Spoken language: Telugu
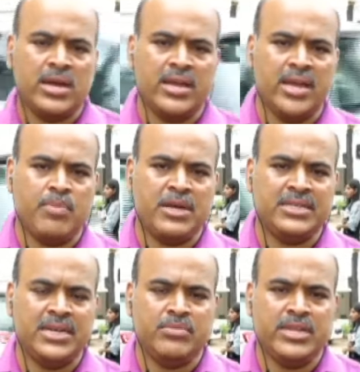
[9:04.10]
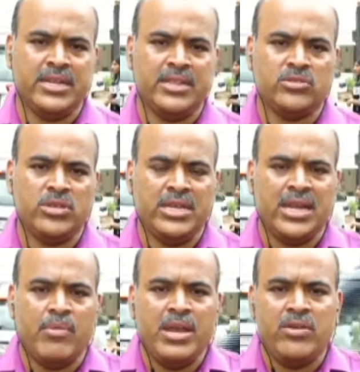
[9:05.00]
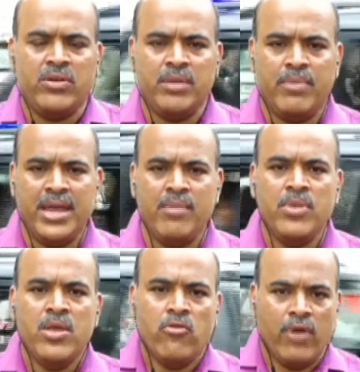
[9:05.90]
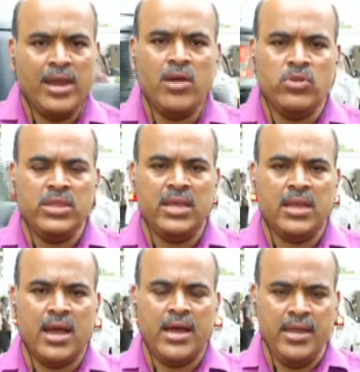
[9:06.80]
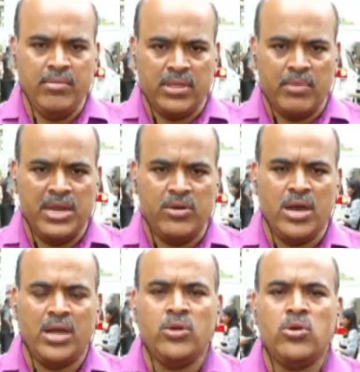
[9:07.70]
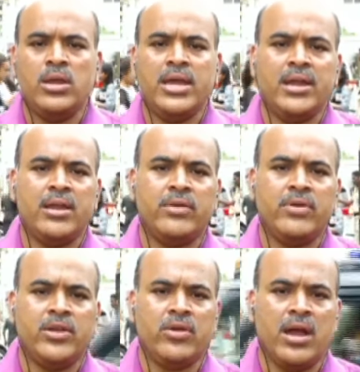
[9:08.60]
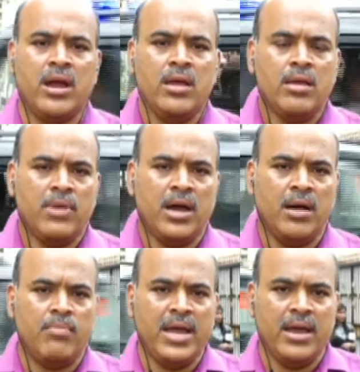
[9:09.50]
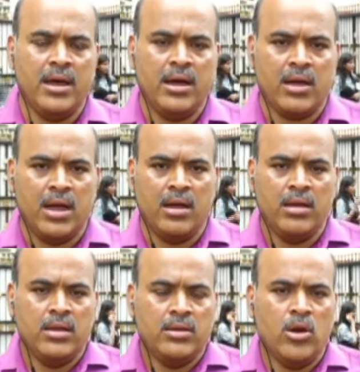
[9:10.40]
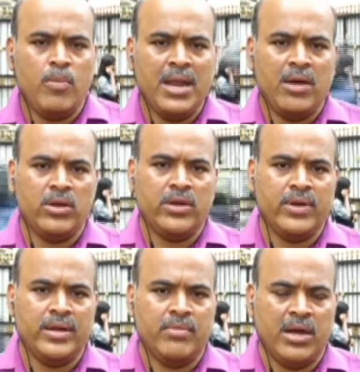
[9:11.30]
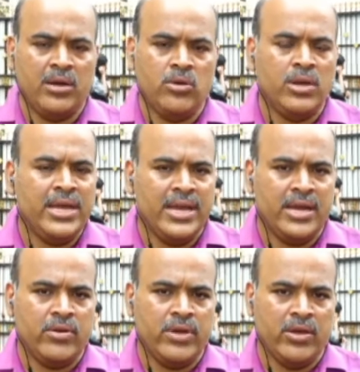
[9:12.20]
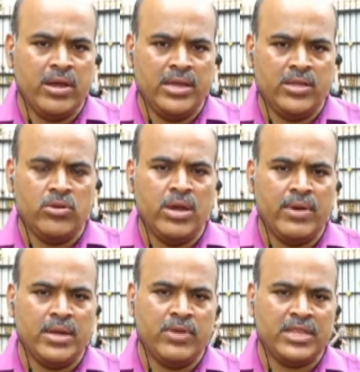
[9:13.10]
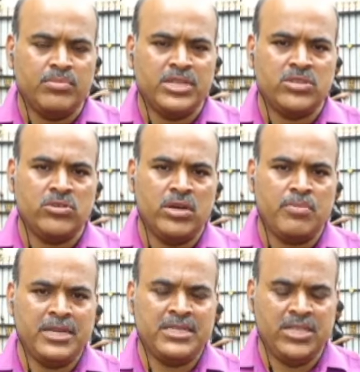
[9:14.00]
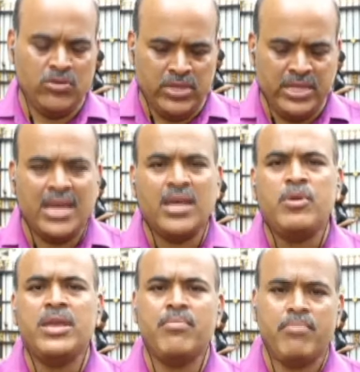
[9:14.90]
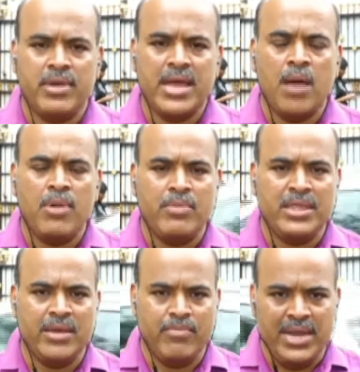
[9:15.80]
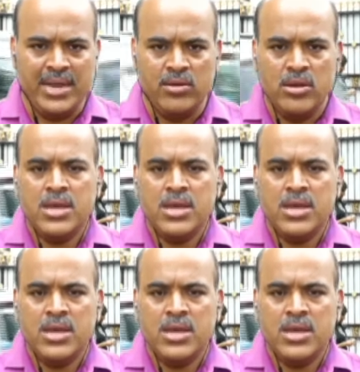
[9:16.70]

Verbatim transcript: కూడా అక్కడ ఏర్పాటు చేయడం జరిగింది సో ఈ రకమైనటువంటి భయం వారిలో ఉంది కానీ తమల్ని ఎవరు అడ్డుకోలేరన్నటువంటి ఒక భయ ఒక లోపల ఉన్నటువంటి అడ్డుకోలేరనేటువంటి ఒక ఇది కూడా వారు వ్యక్తం చేసినటువంటి పరిస్థితి ఉంది దాదాపు ఎం యాభై మంది ఎమ్మెల్యేలు